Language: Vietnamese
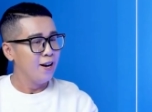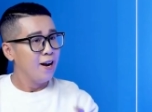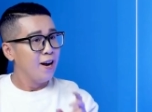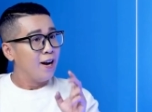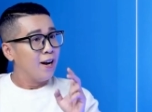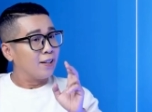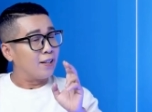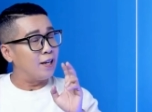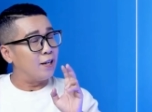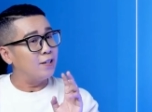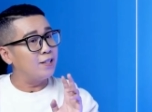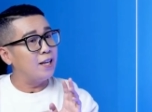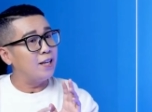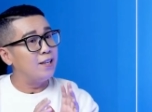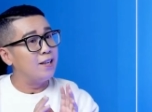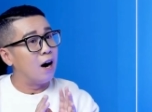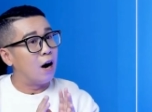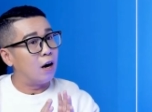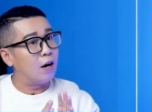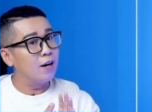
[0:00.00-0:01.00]
ừ. thì nó
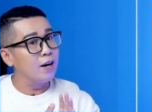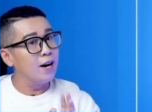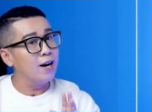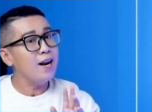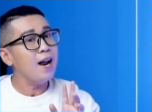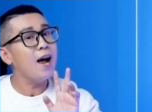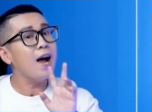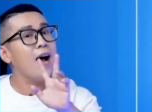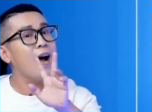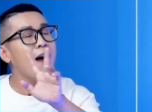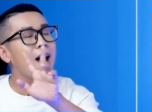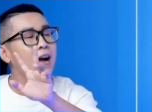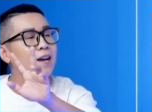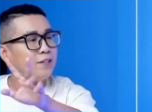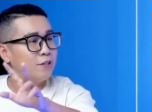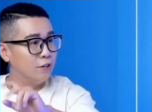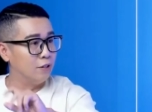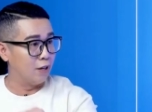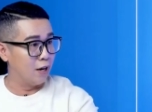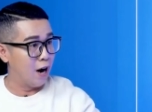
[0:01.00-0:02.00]
sẽ dẫn đến
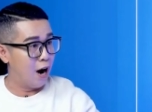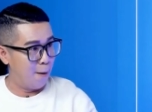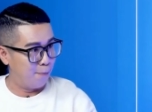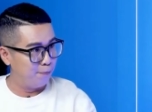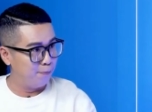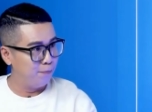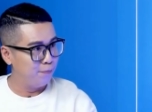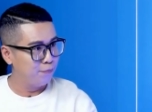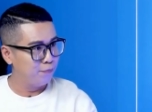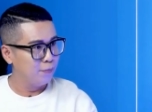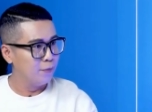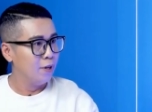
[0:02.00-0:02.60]
hai trường hợp.